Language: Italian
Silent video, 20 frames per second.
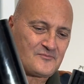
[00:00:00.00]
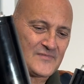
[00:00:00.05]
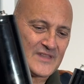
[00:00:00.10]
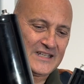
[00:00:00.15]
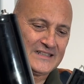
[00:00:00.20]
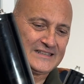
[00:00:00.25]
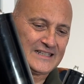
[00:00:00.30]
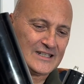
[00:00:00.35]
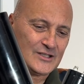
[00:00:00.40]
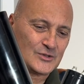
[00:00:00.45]

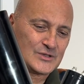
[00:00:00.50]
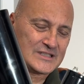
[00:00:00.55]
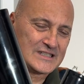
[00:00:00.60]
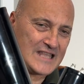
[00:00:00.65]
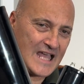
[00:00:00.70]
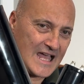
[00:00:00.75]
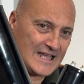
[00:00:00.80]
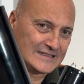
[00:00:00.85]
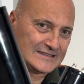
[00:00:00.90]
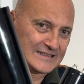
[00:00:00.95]
dallo
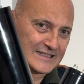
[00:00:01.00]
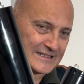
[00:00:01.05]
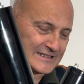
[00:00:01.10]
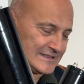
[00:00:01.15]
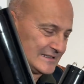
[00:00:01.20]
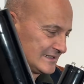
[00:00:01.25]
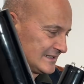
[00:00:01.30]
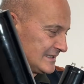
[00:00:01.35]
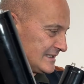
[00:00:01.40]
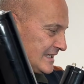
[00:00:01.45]

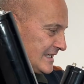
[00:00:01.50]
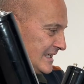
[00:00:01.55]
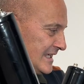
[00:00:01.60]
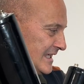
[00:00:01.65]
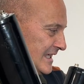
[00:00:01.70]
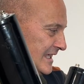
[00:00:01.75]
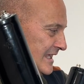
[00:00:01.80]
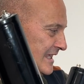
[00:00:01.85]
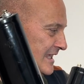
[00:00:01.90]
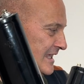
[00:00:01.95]
standard
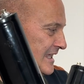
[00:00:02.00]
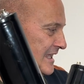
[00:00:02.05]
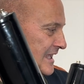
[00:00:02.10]
che